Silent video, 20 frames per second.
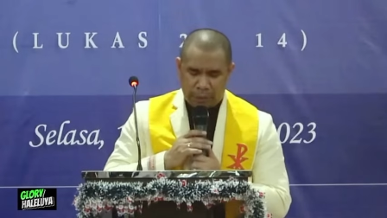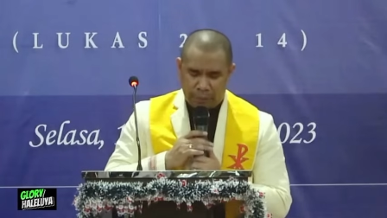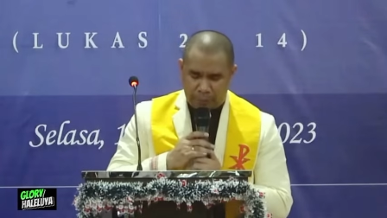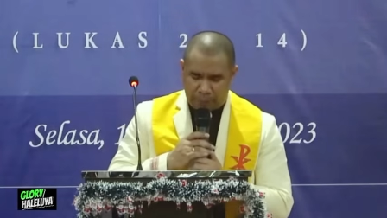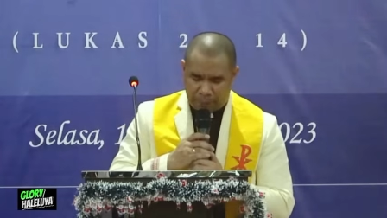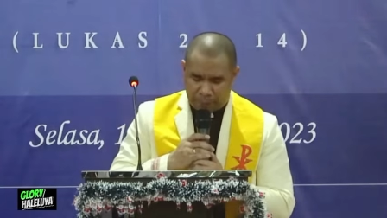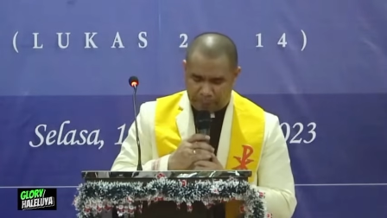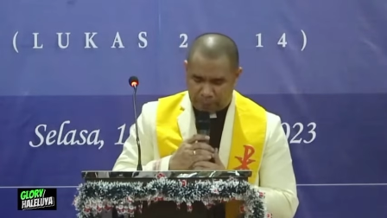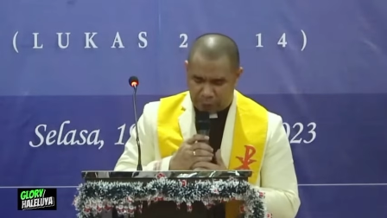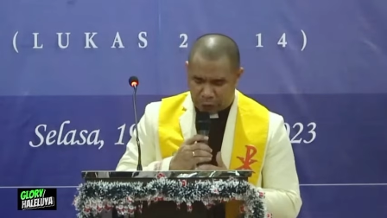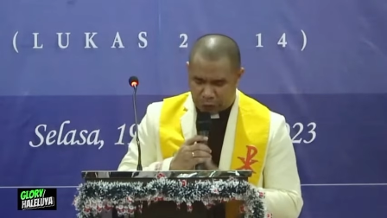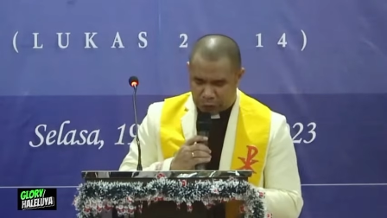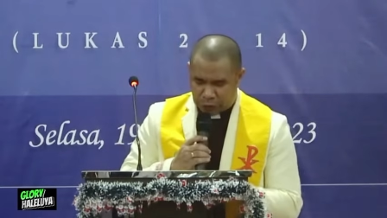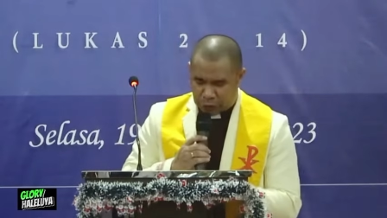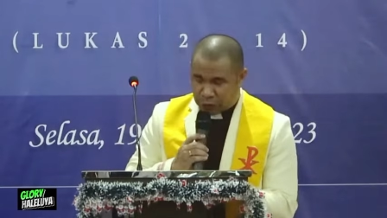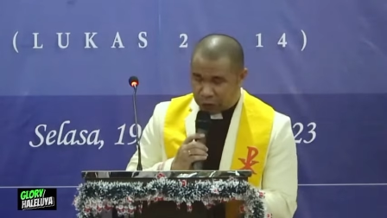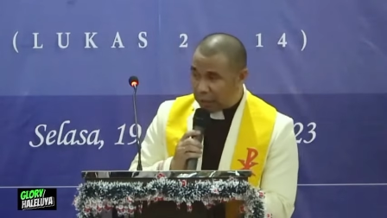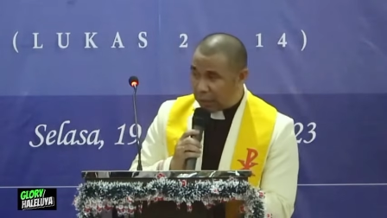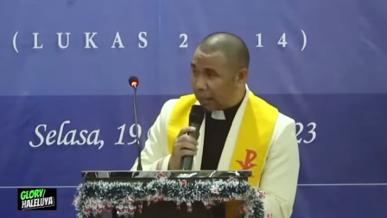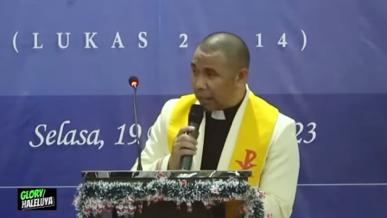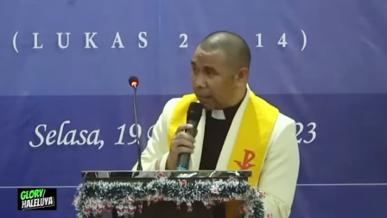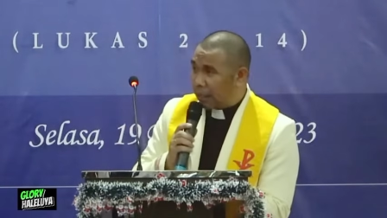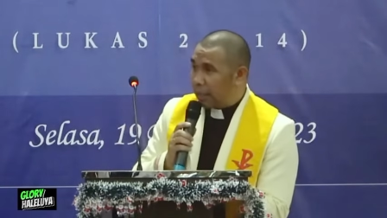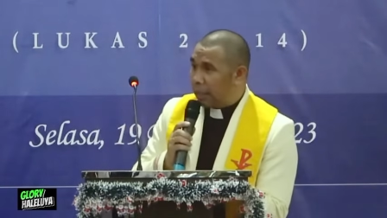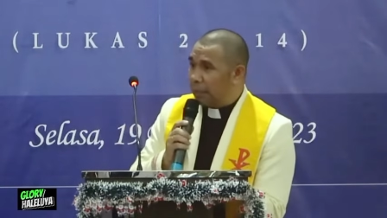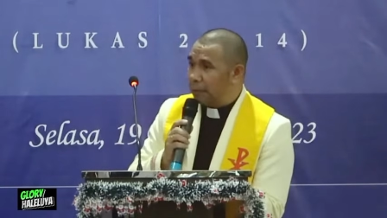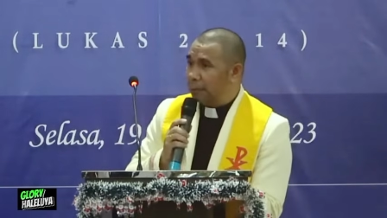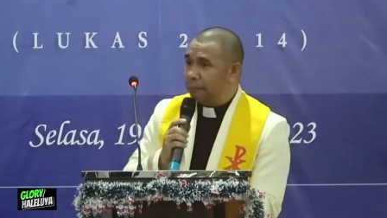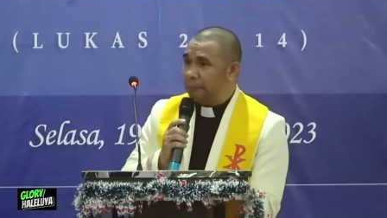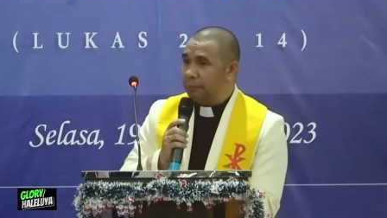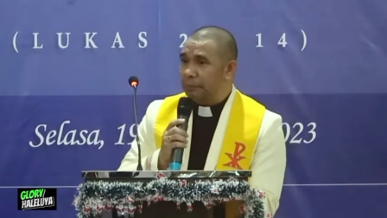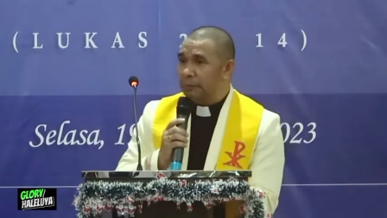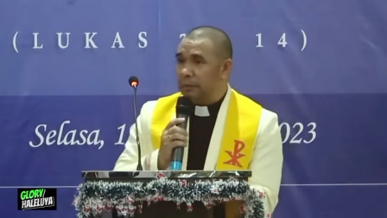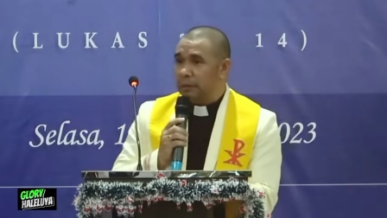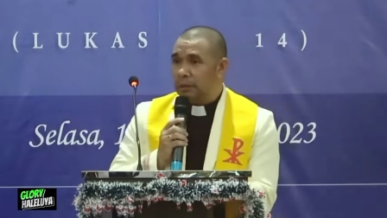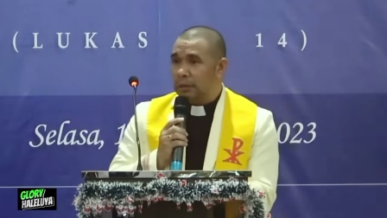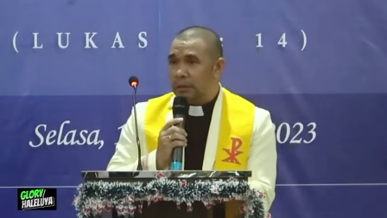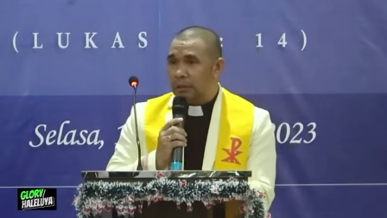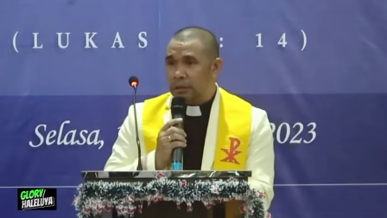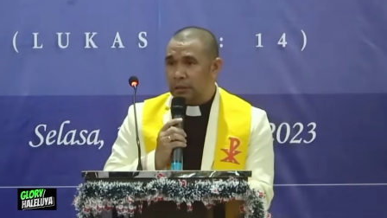Bapak Ibu Saudara-saudara,
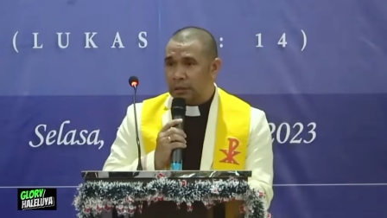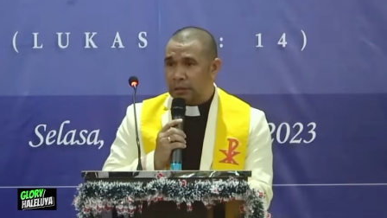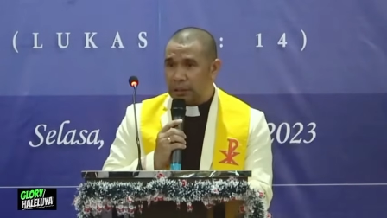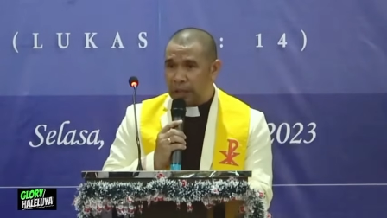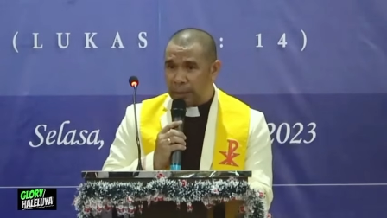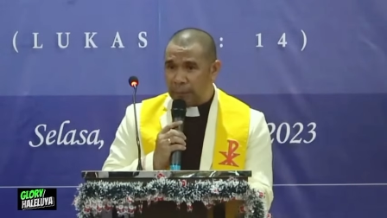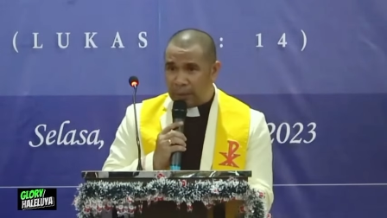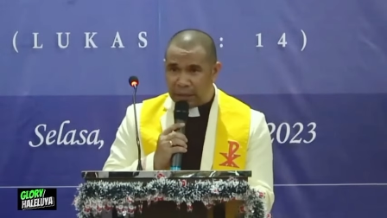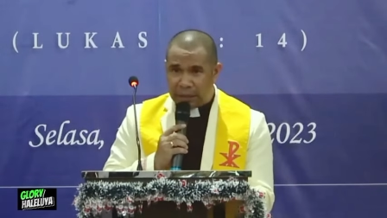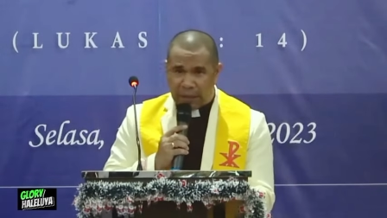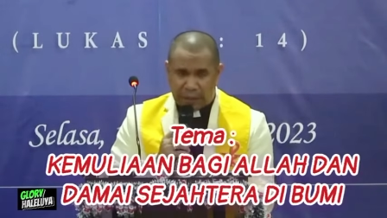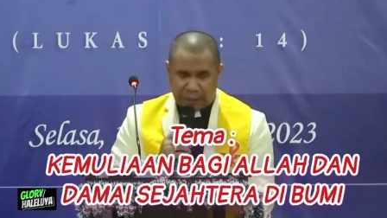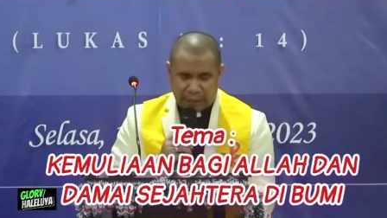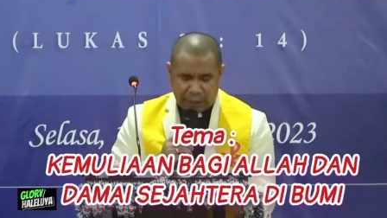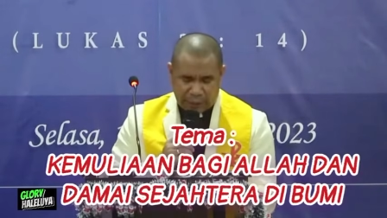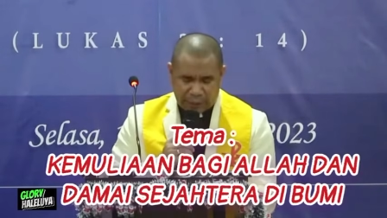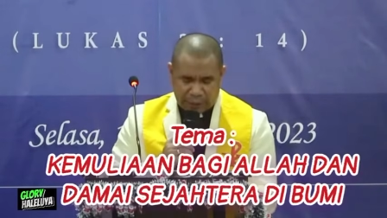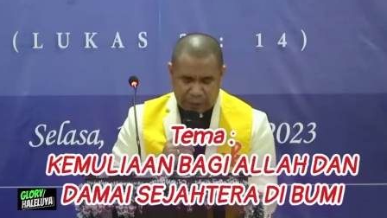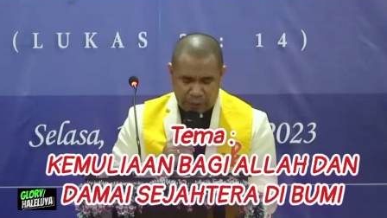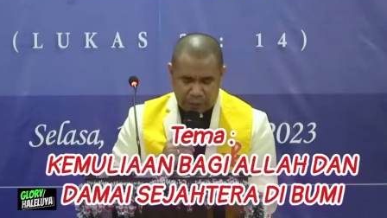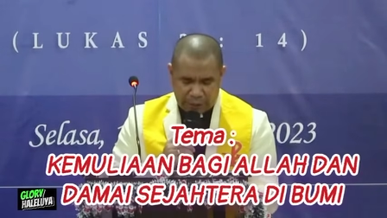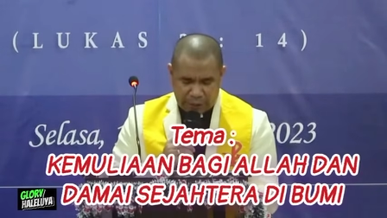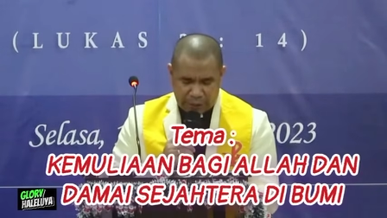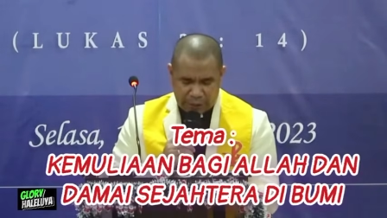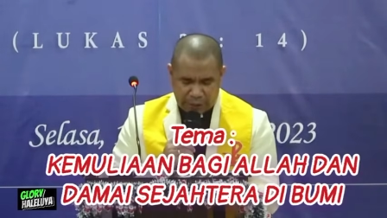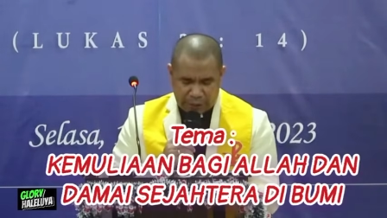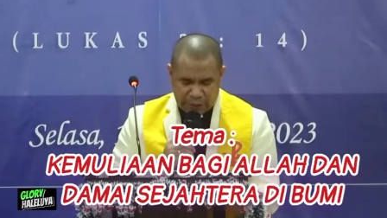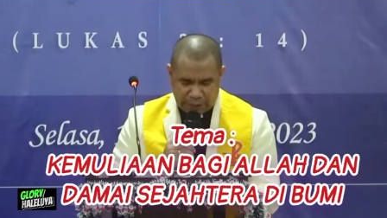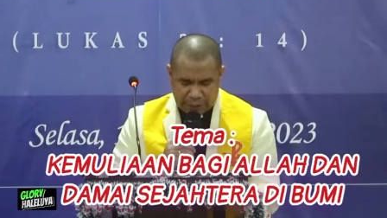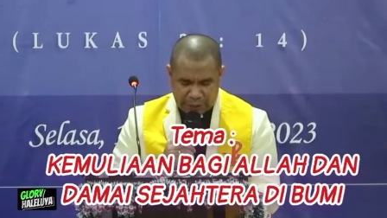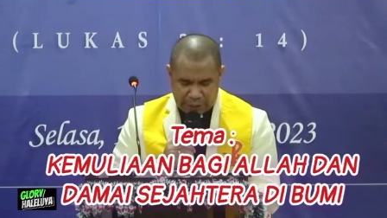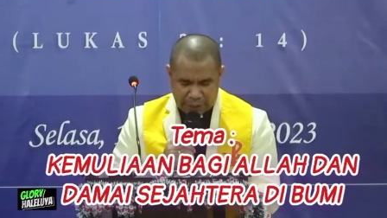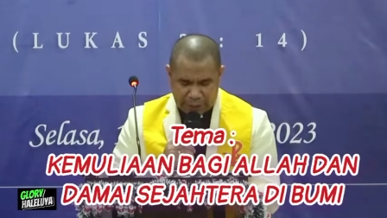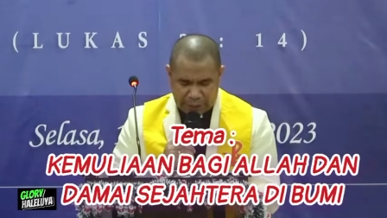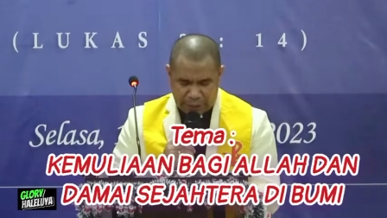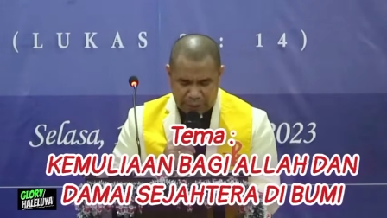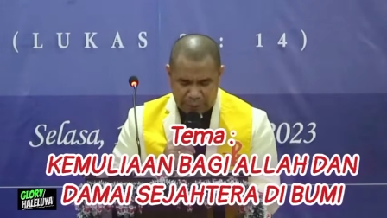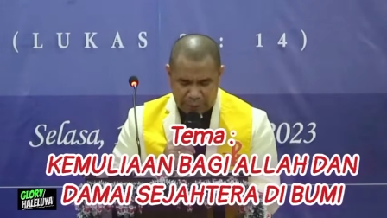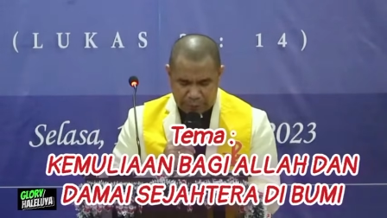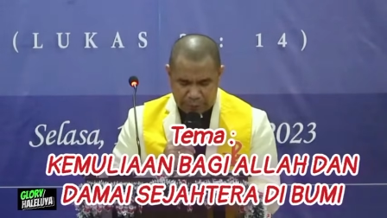tema Natal tahun ini adalah